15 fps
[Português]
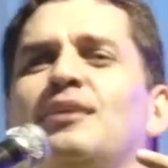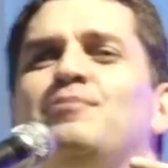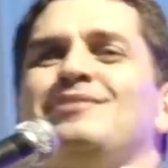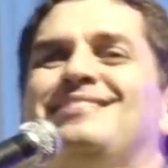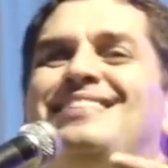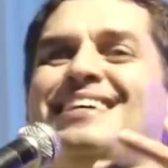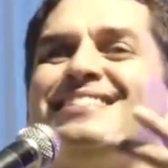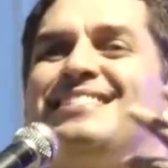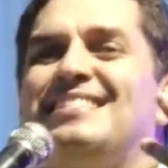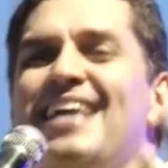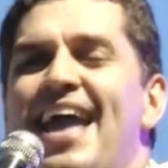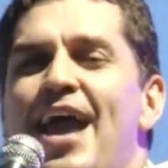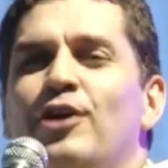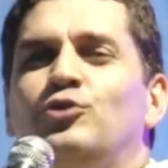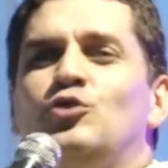temos
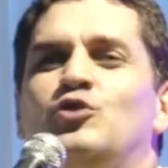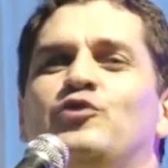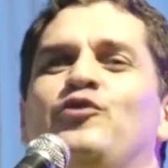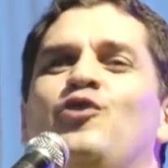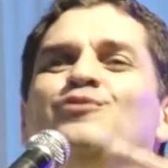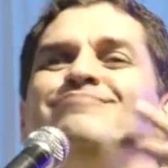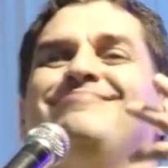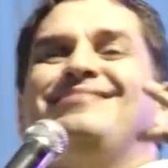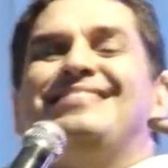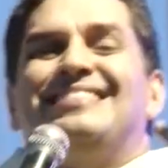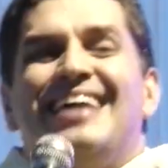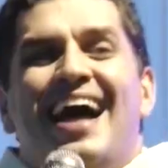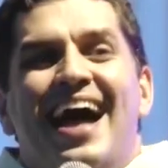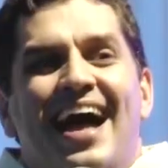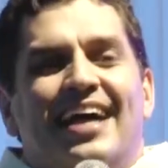desejos,
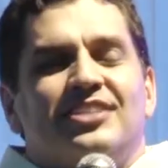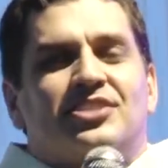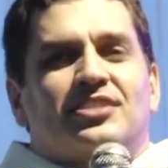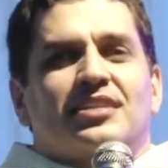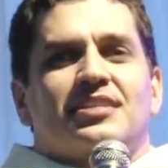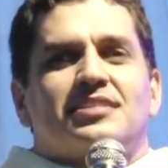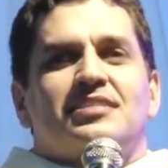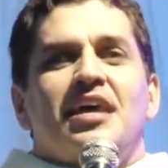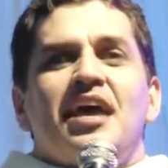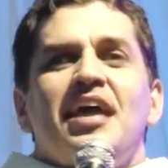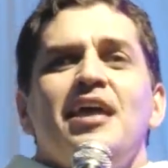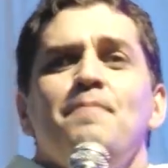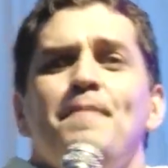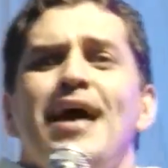vontades. E